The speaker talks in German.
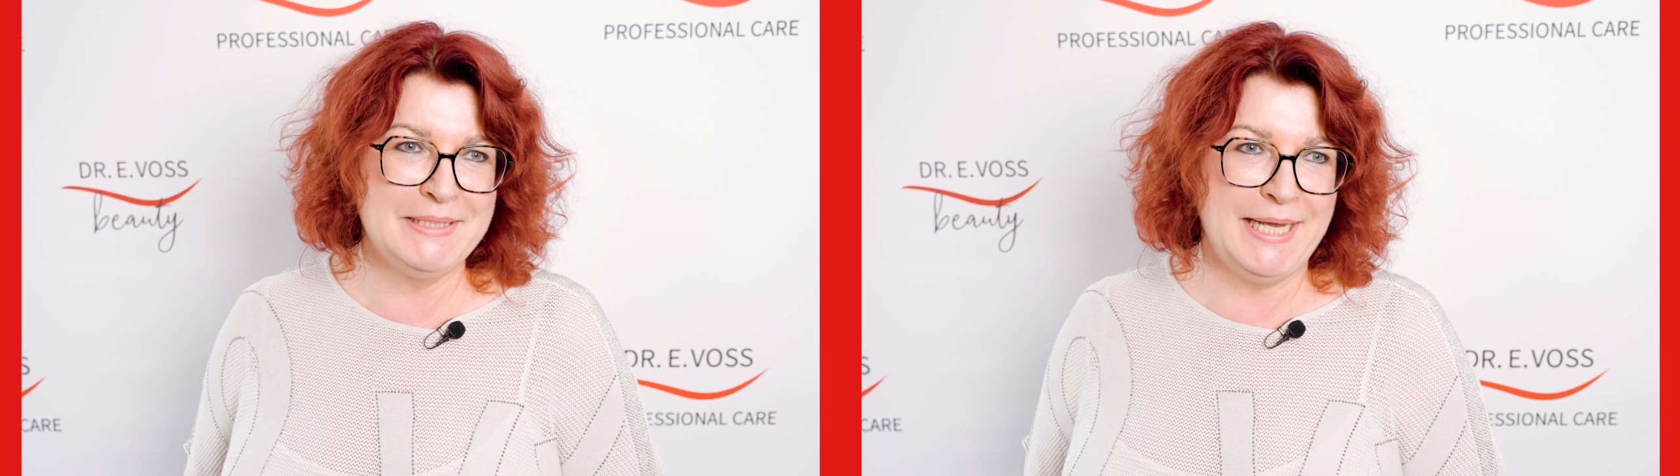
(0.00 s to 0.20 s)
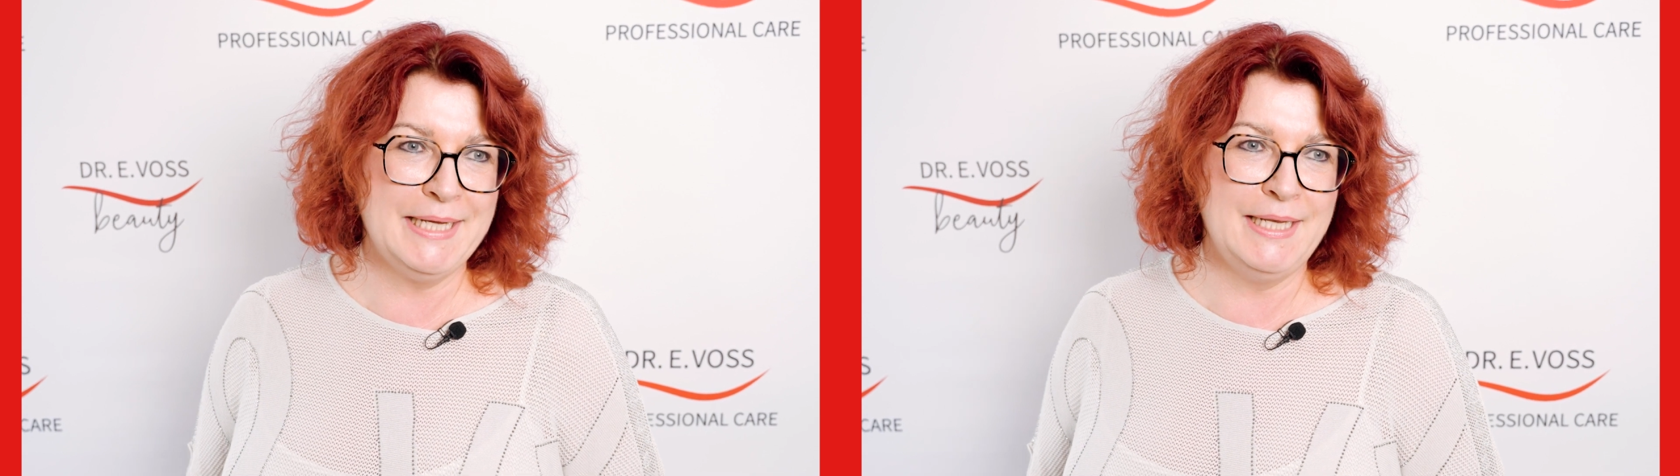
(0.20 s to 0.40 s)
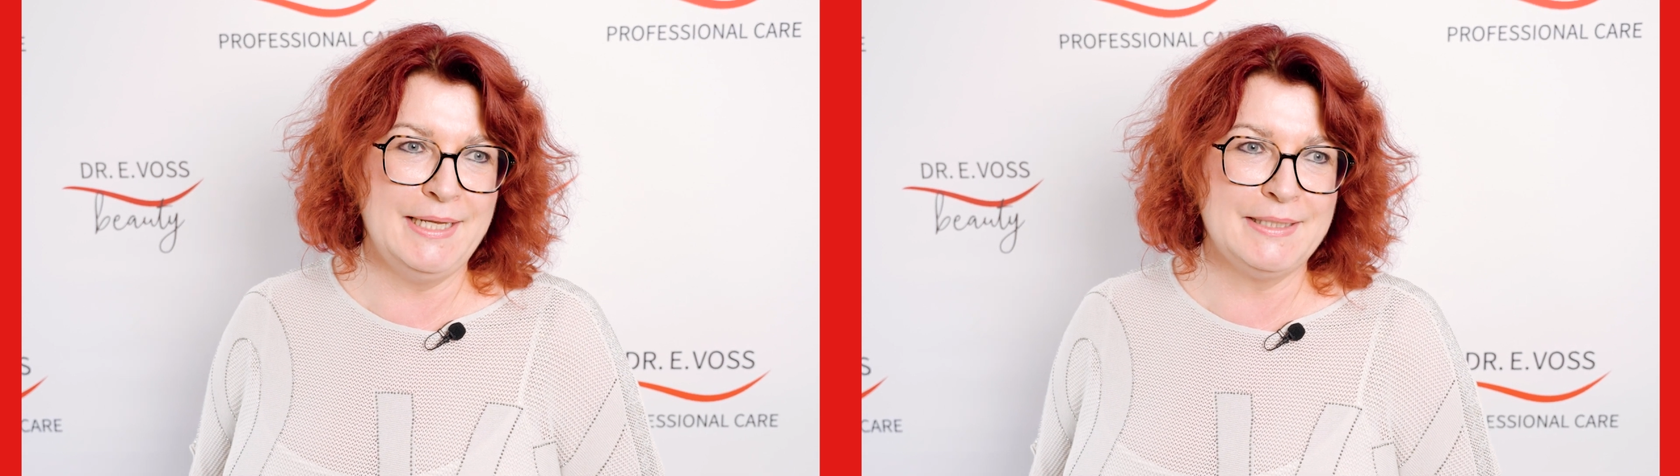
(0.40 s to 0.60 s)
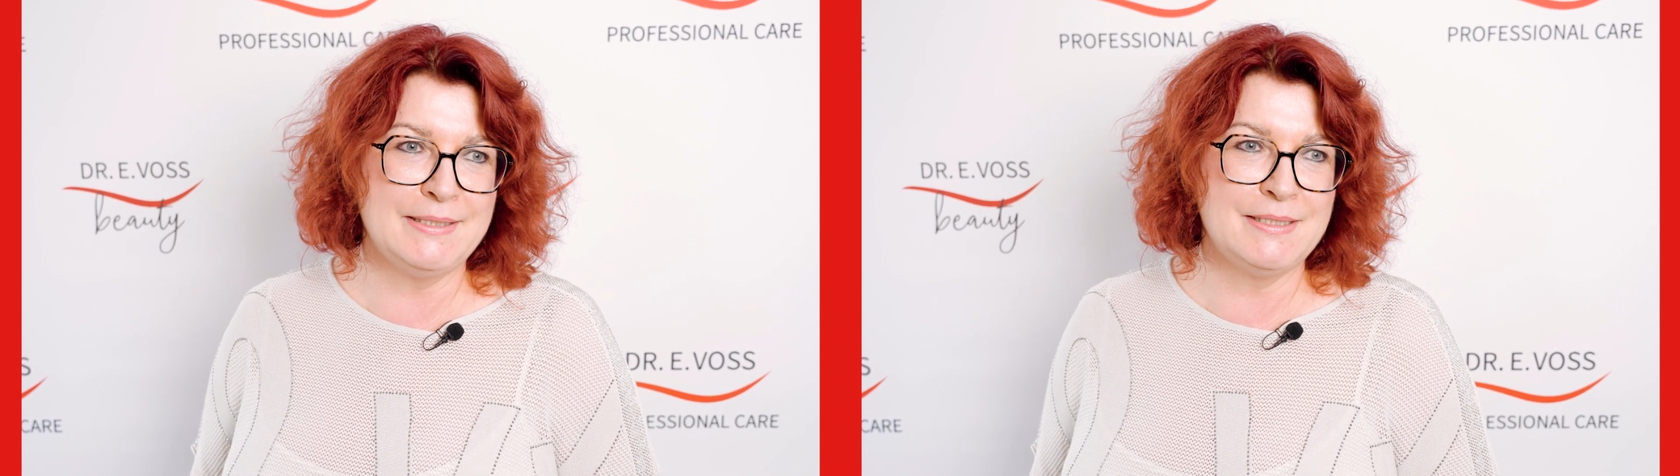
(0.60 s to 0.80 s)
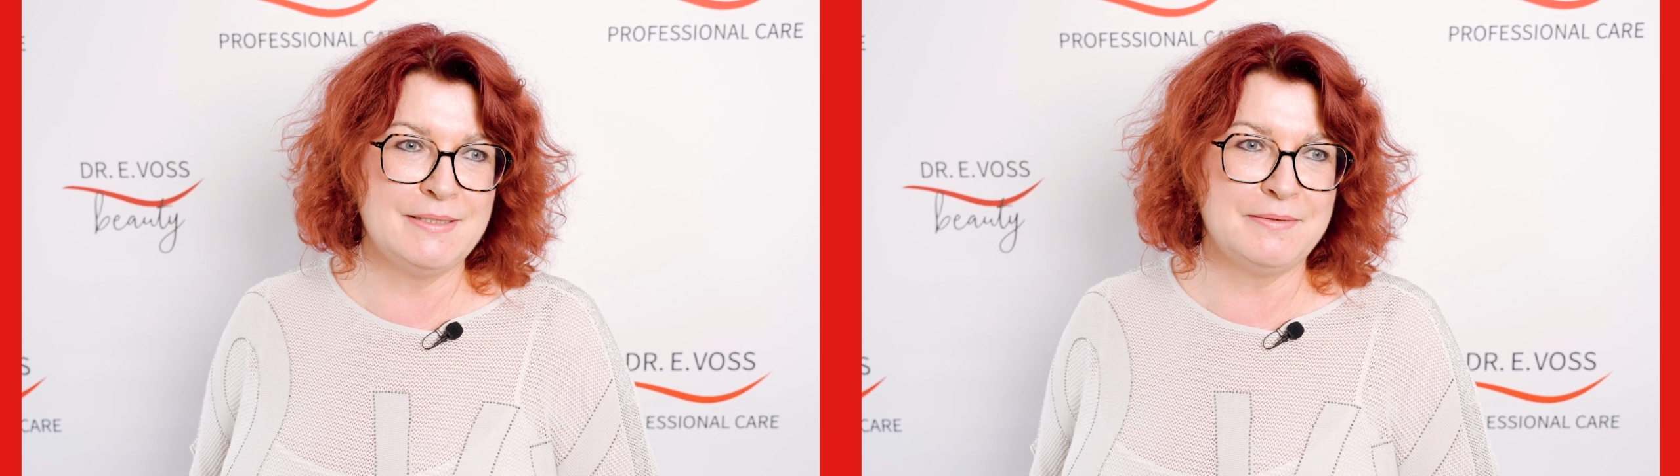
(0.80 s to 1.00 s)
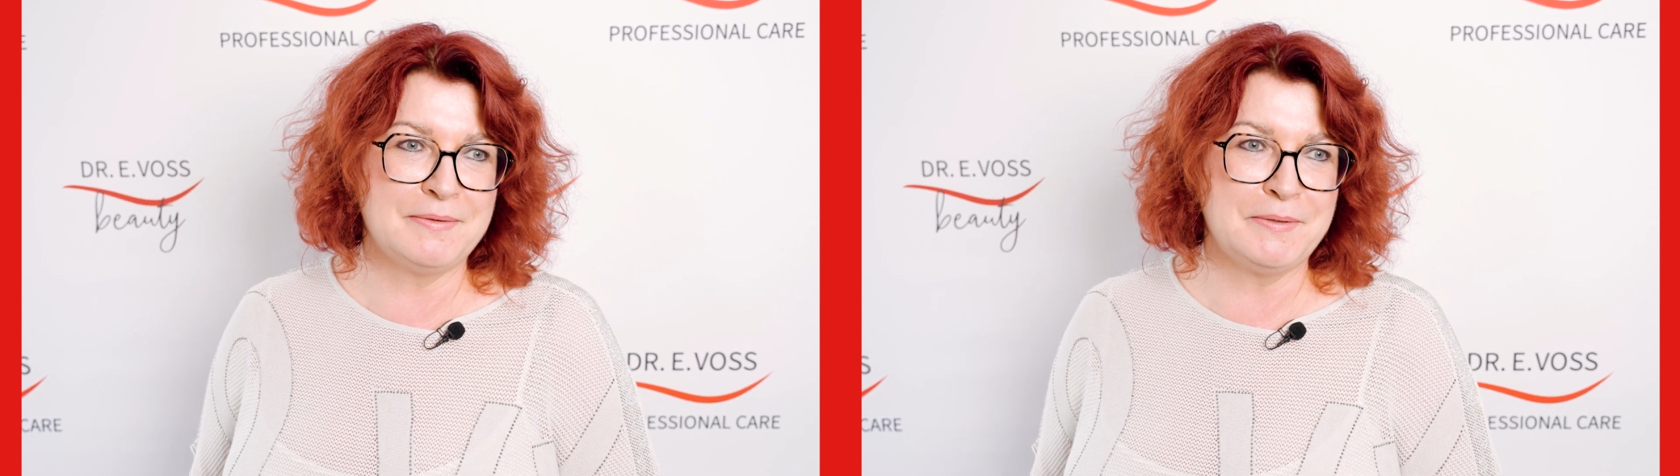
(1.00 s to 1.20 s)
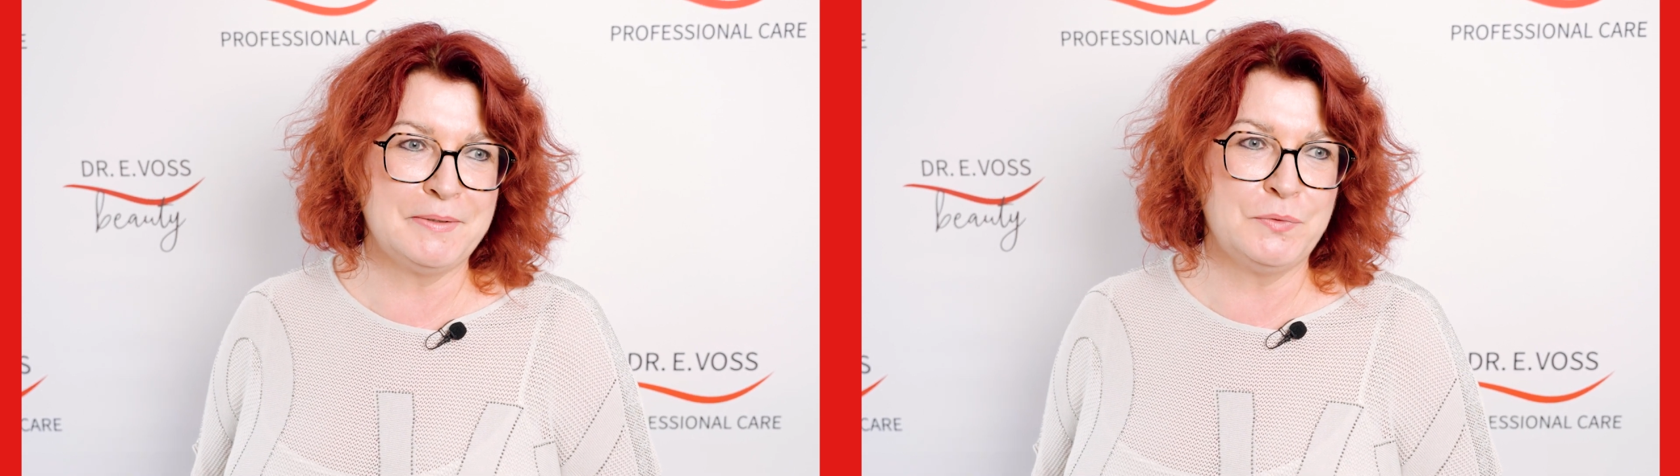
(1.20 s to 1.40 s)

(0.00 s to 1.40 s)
ich kennengelernt äh,